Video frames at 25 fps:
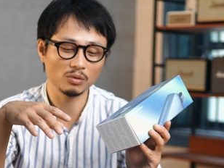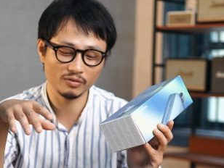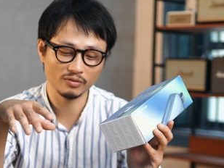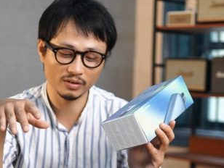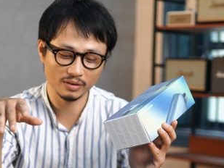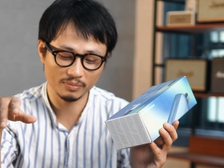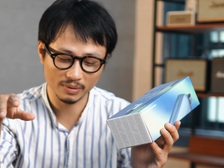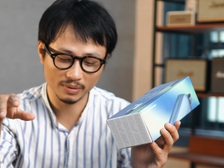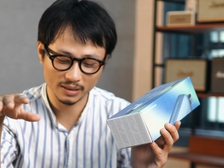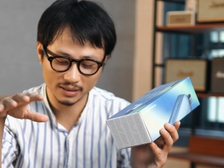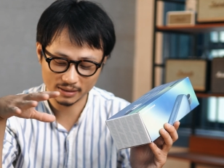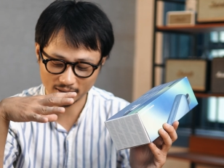bởi
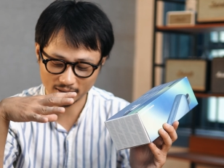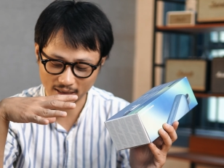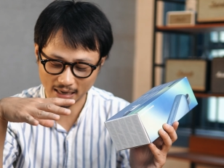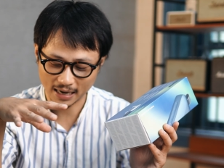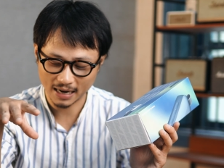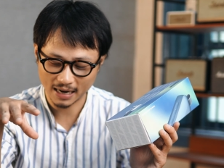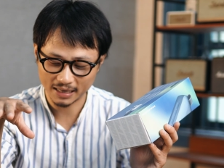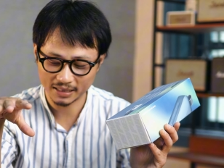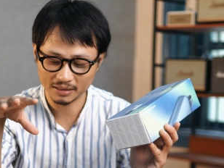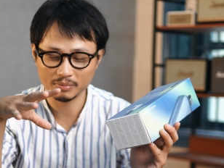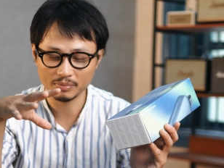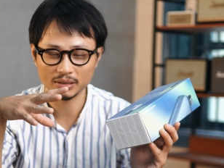vì mình
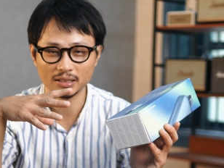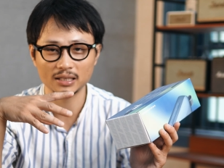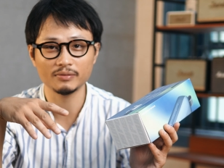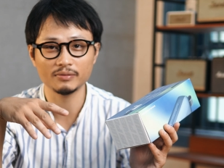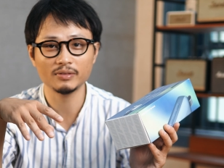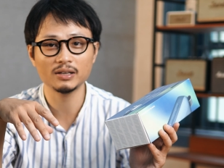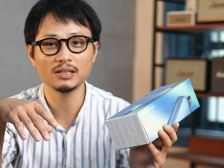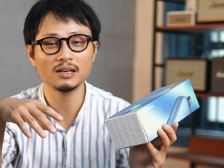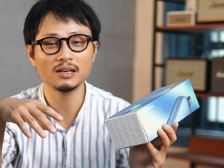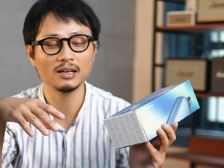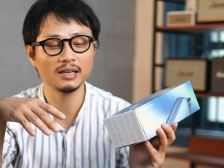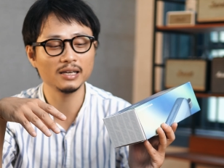nghe thì mình thấy
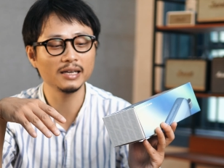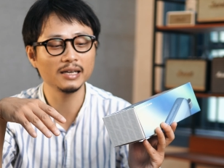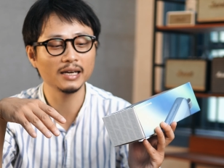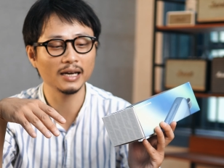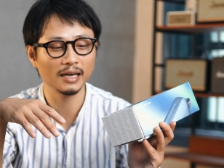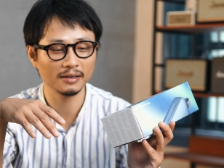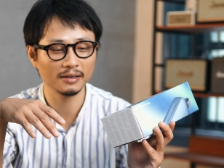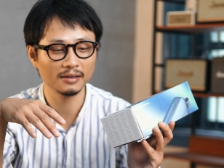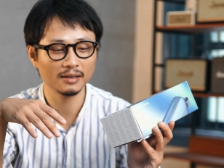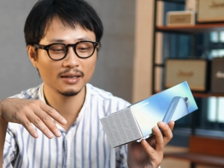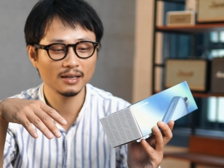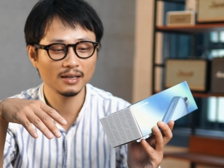vẫn là y
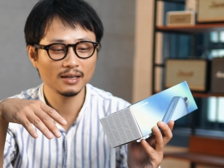hệt